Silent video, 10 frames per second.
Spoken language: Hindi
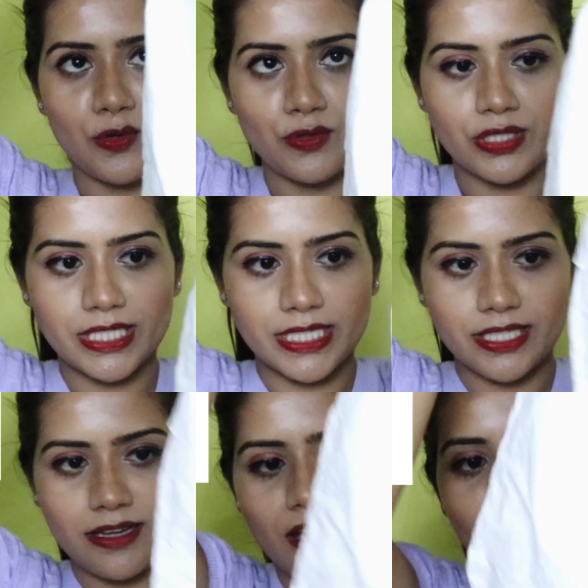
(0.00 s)
क्लोज
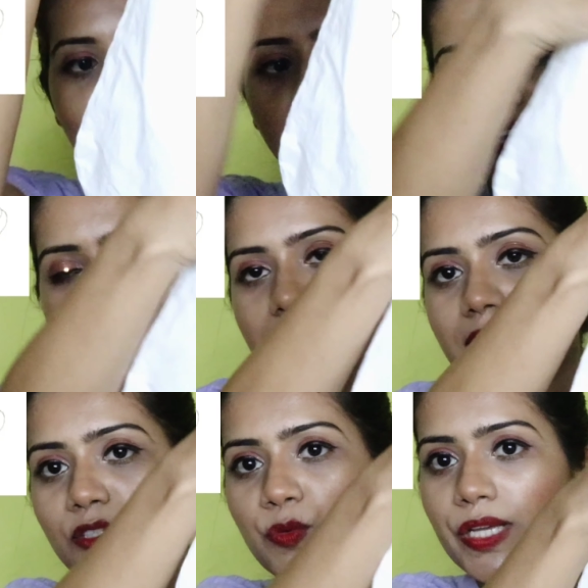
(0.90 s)
इट और इसे
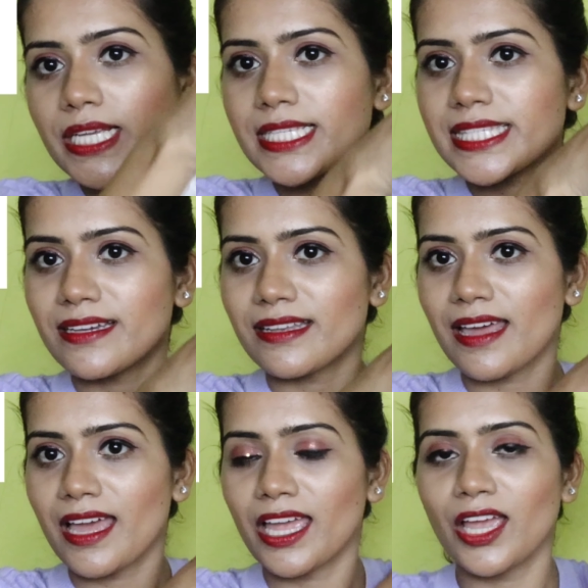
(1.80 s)
स्क्वीज
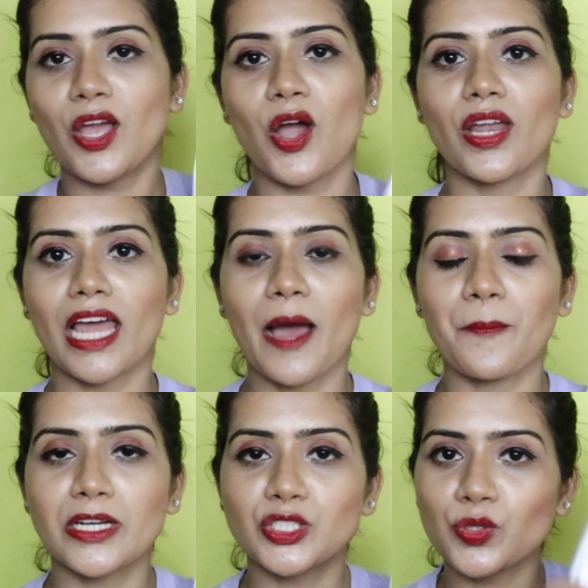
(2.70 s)
करना है और
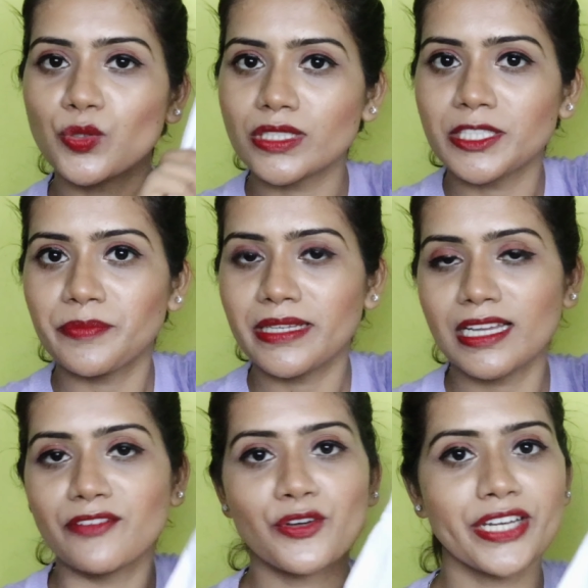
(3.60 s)
आपका जो कोकोनट
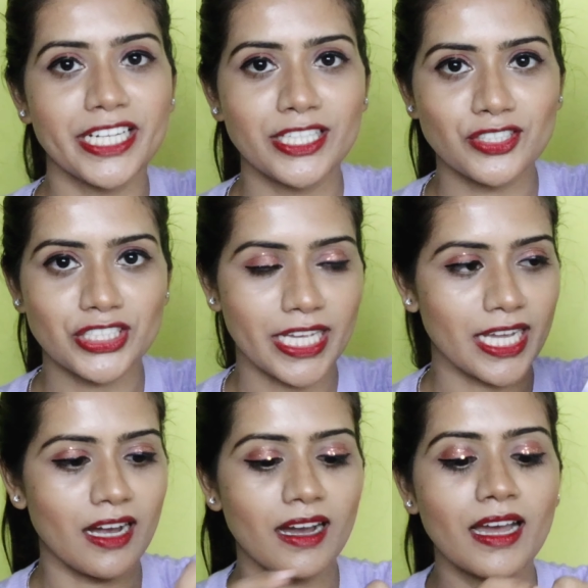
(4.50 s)
मिल्क है वो रेडी हो
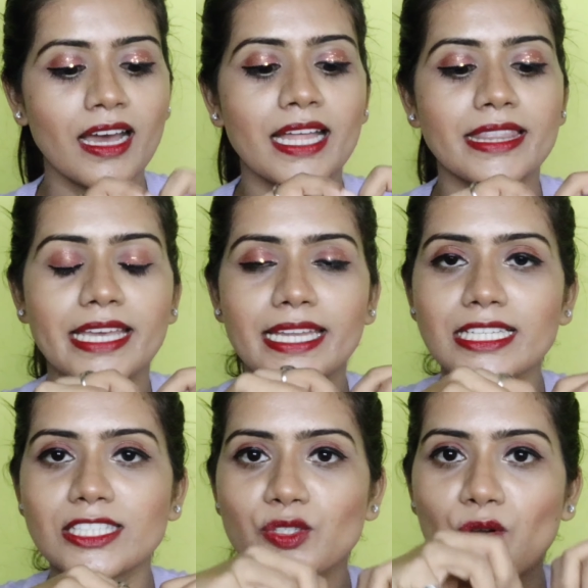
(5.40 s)
जाएगा देन
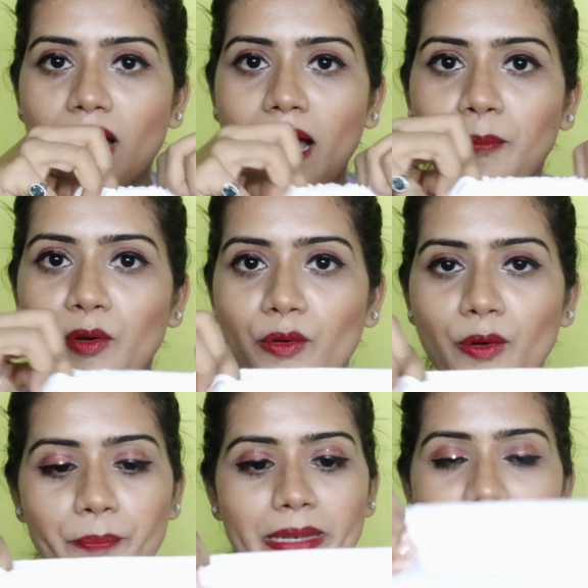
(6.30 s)
इसको आपको
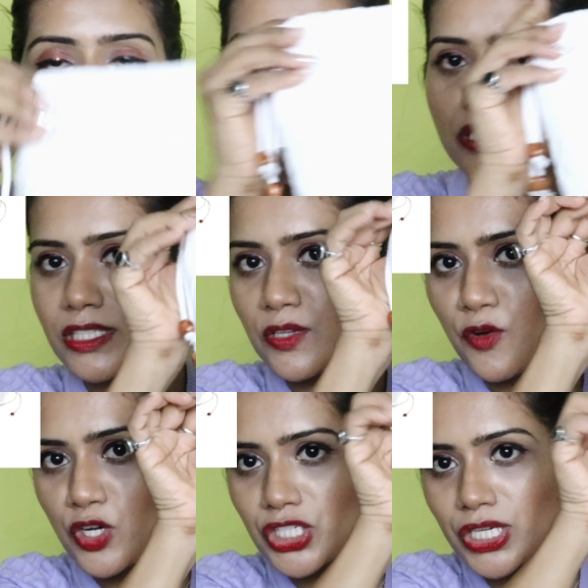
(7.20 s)
प्लेन वाटर से
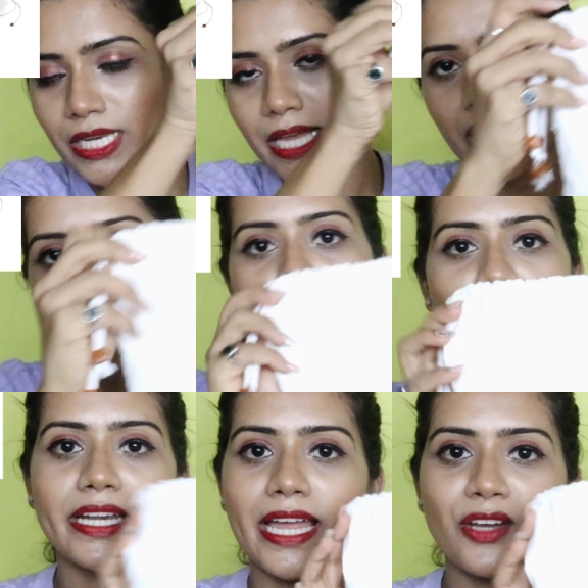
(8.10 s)
वॉश करना है
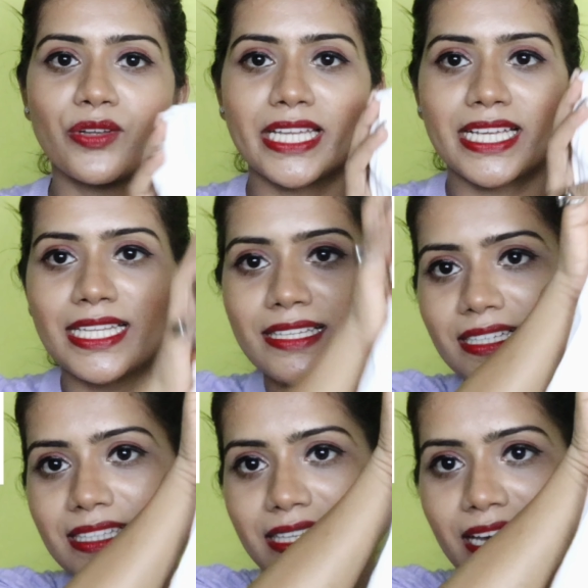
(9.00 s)
और ड्राई होने के लिए
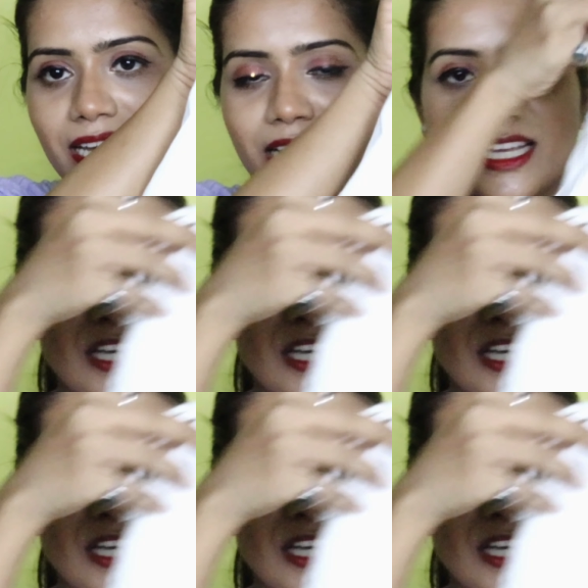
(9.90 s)
रख देना है